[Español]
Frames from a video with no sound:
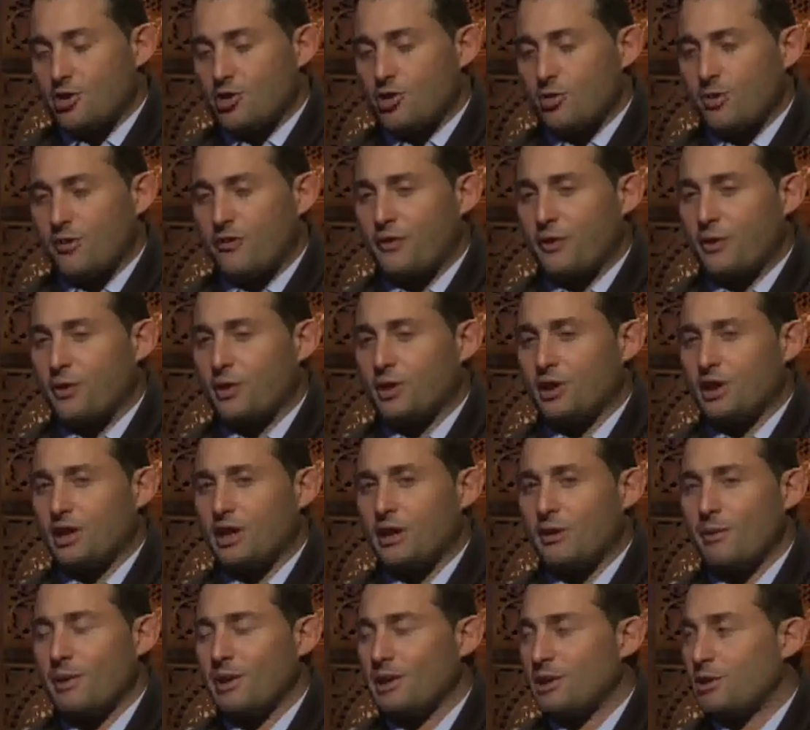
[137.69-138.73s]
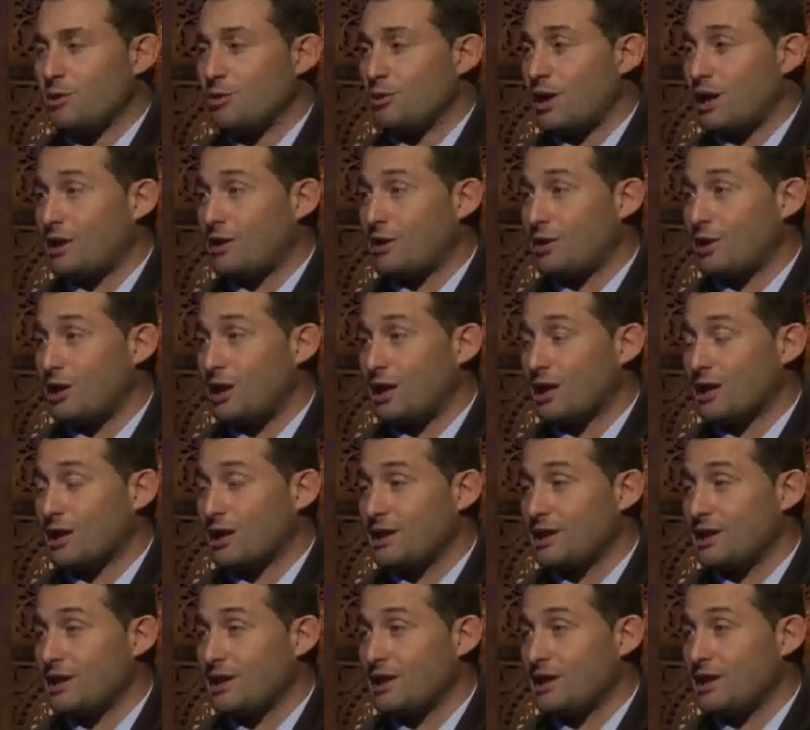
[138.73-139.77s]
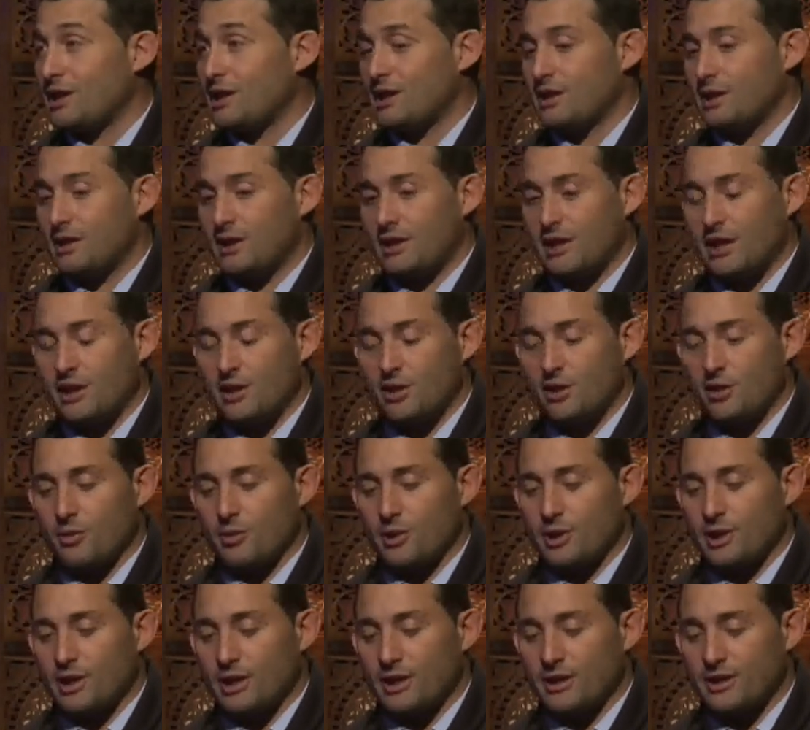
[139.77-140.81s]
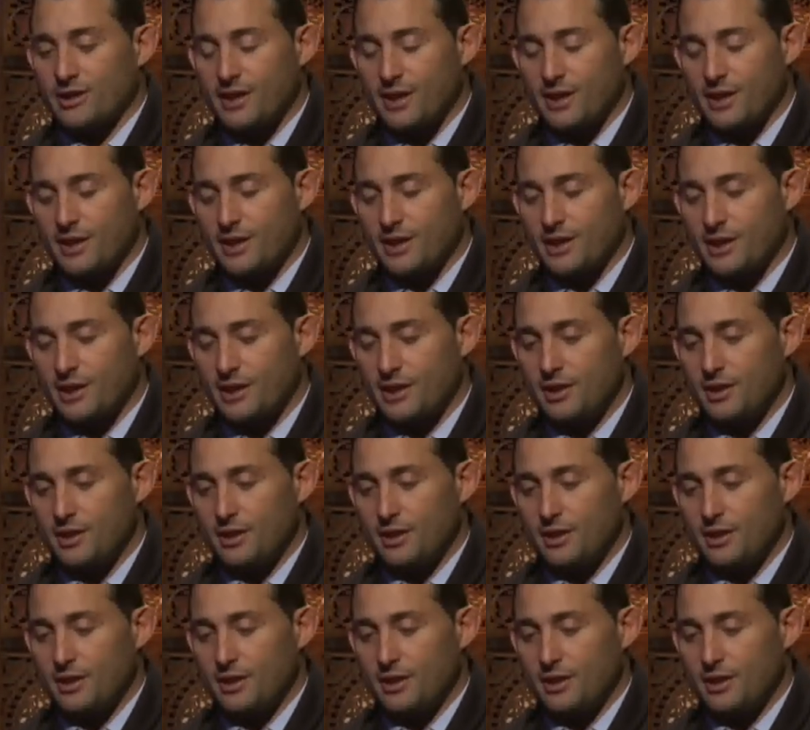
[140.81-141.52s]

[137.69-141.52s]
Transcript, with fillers: yo me fui cuando tenía 21 años de la Argentina, en el año 97.